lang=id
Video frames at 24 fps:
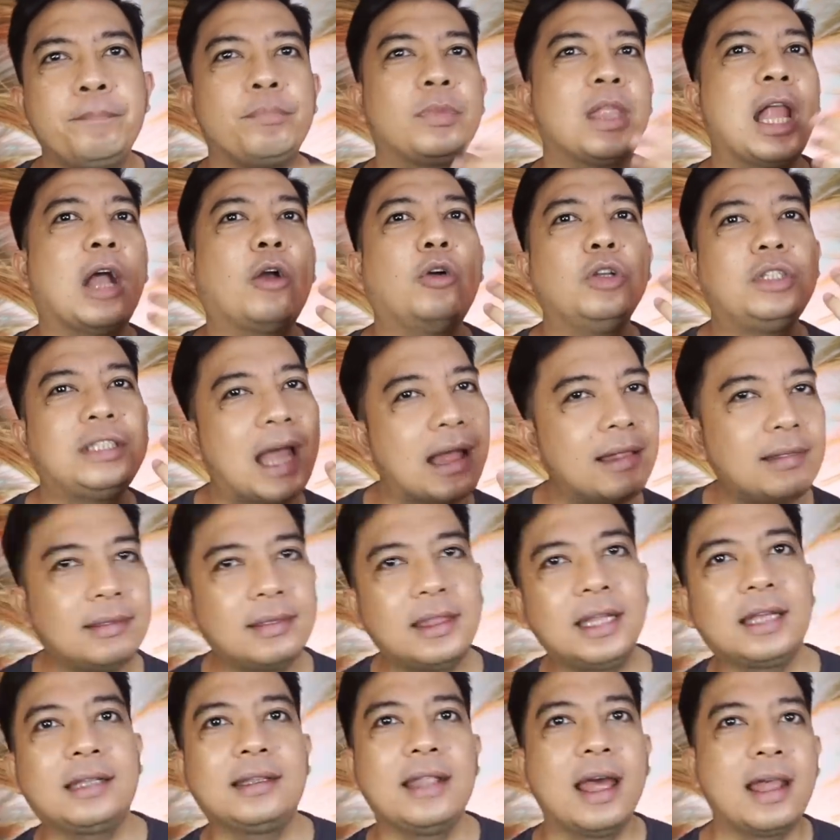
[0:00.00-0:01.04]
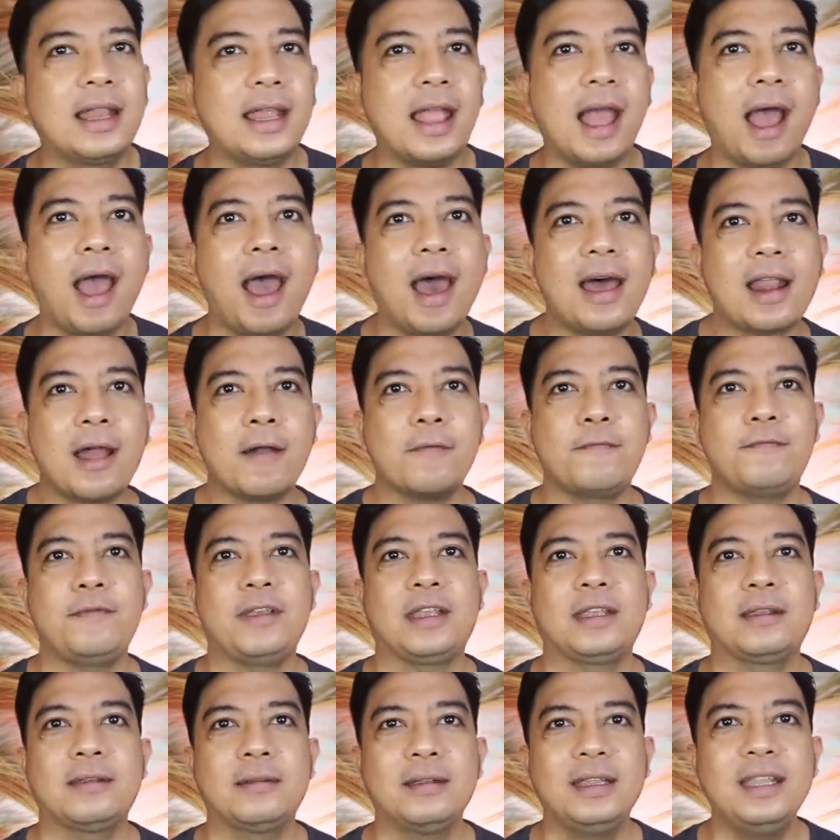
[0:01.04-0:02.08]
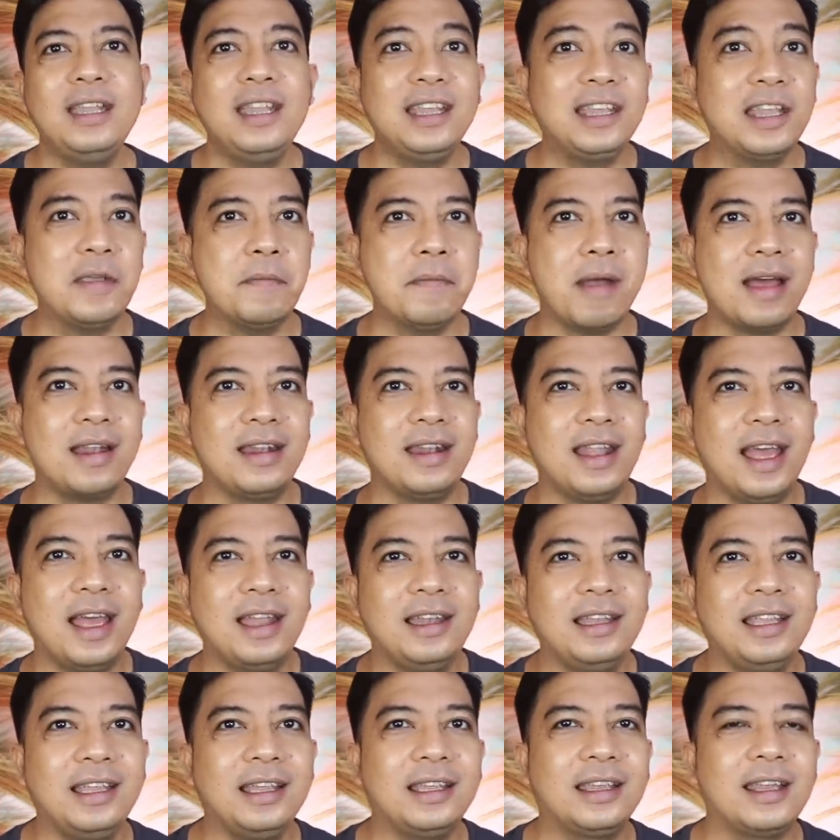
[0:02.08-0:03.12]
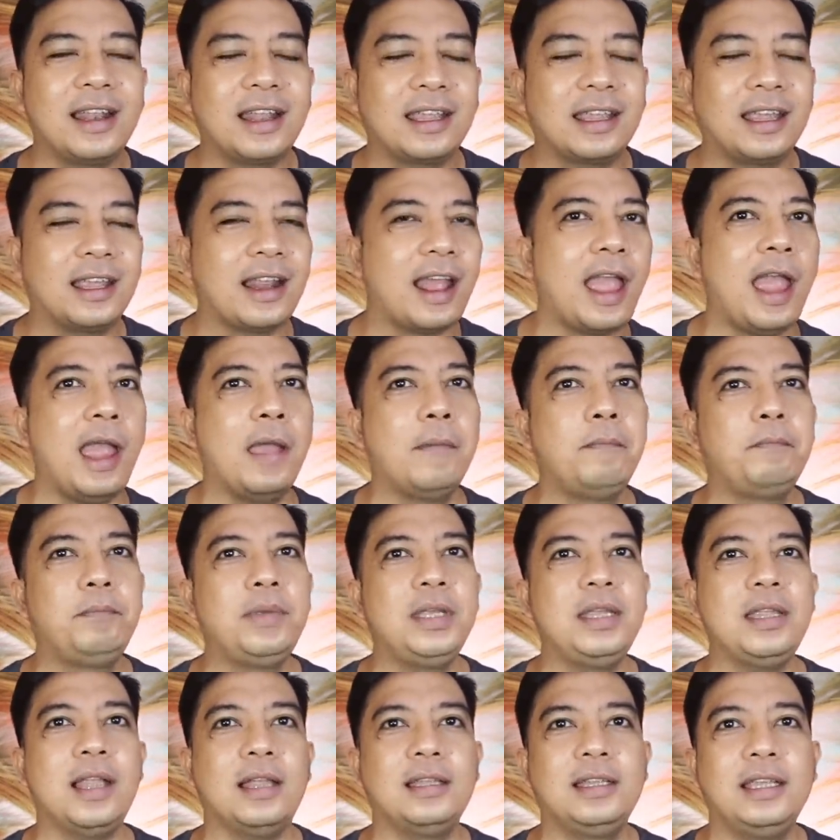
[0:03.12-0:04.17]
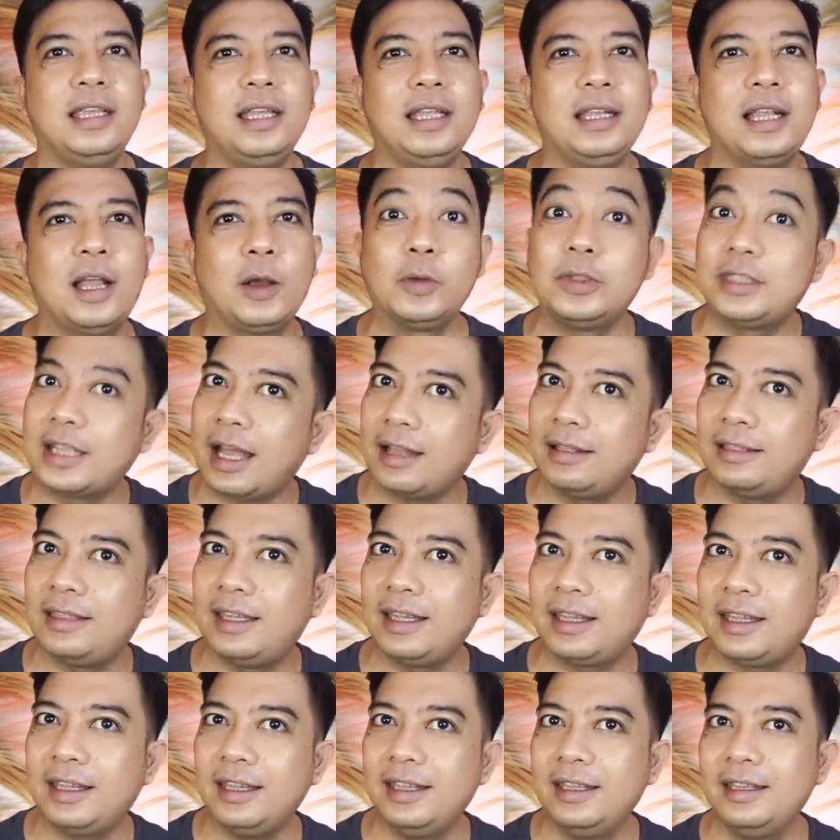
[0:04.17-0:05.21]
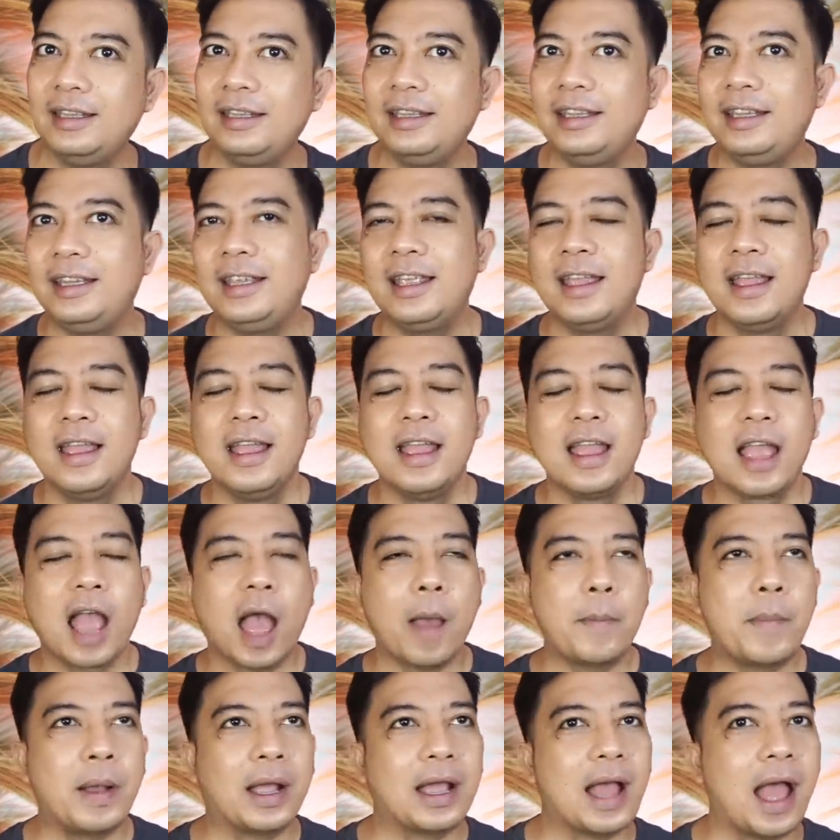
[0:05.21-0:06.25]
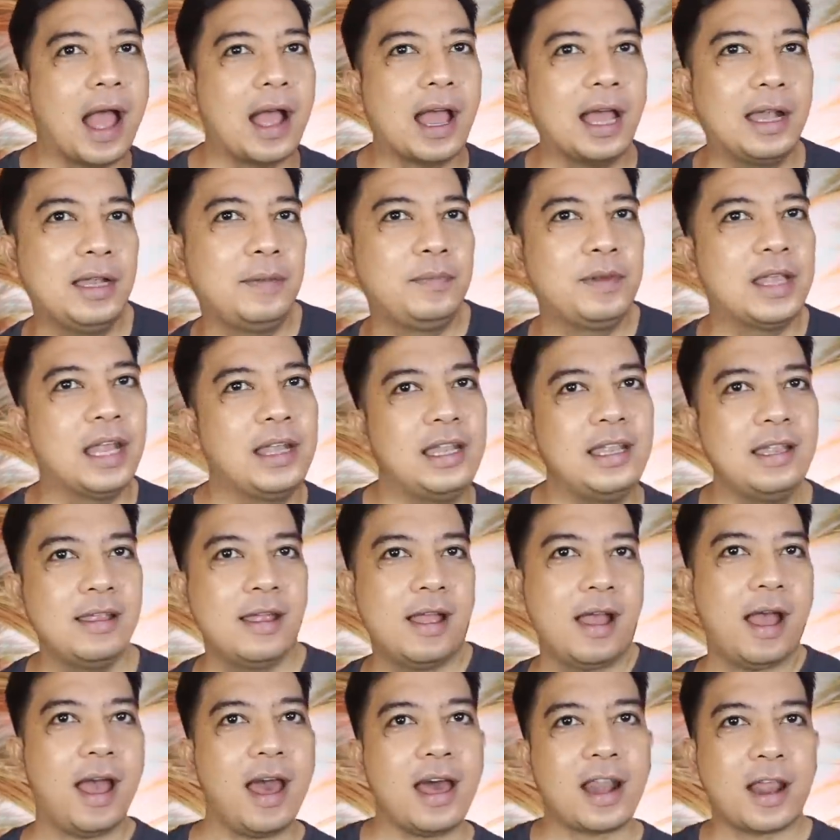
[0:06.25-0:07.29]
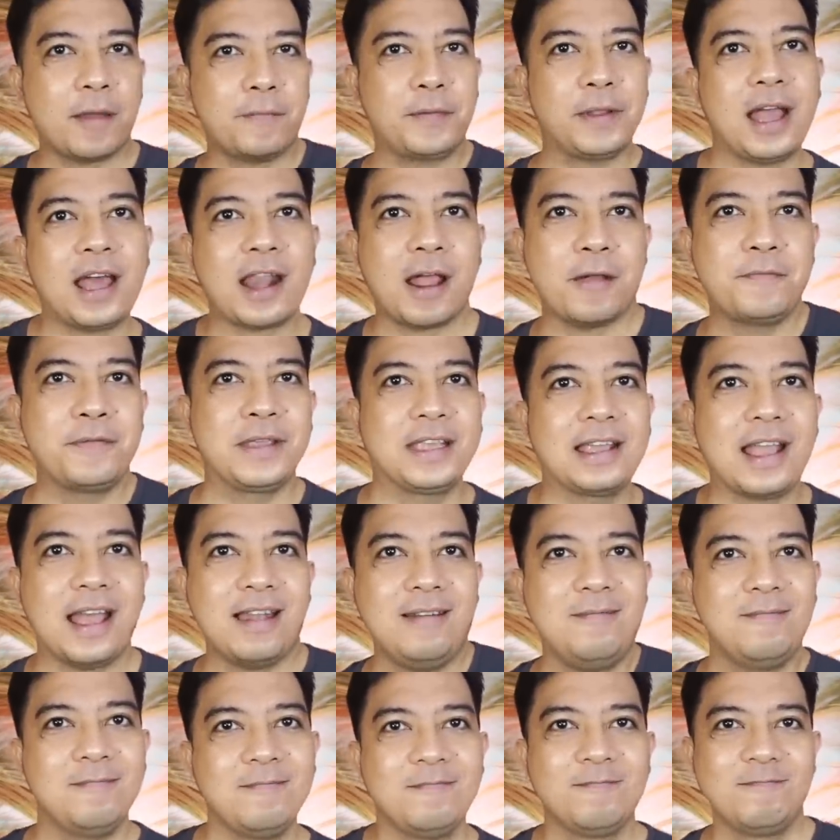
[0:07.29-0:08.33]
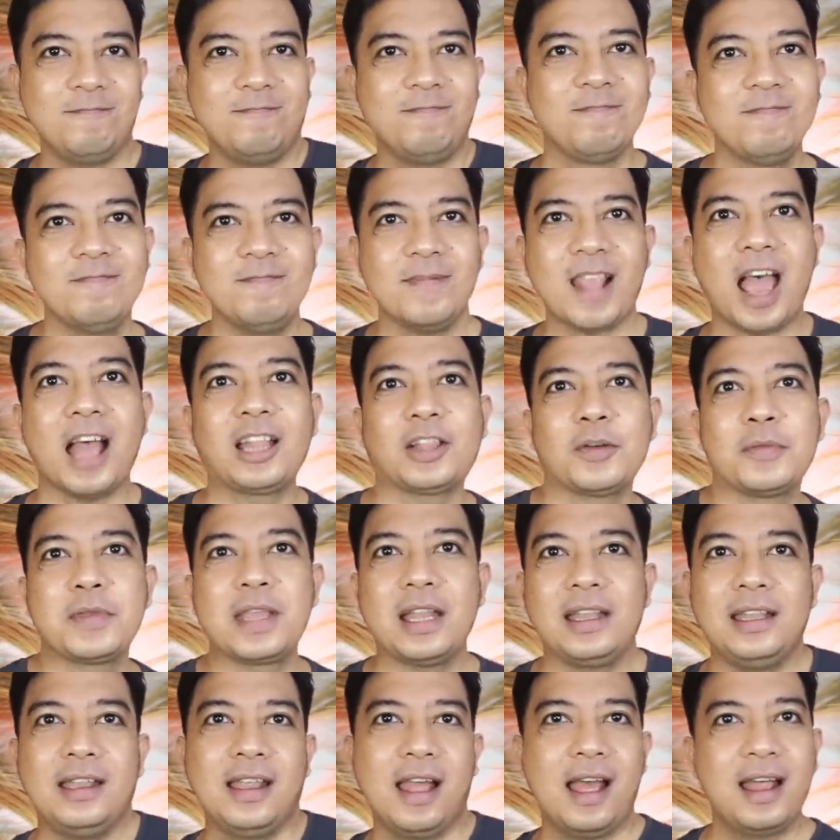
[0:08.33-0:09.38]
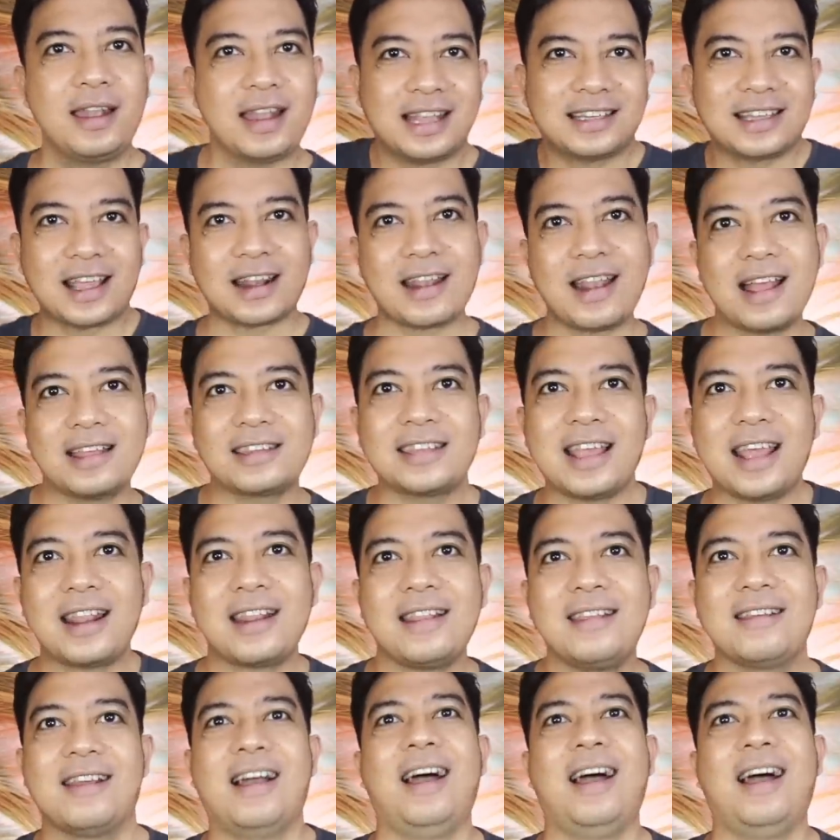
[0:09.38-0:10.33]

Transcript: Lagu cantik dari Arafik. Ini gimana nih kira-kira Ebi nyanyiin lagu cantik ini apakah akan menjadi Arafik Arafika hmm? hmm? atau menjadi Nasar Nasar?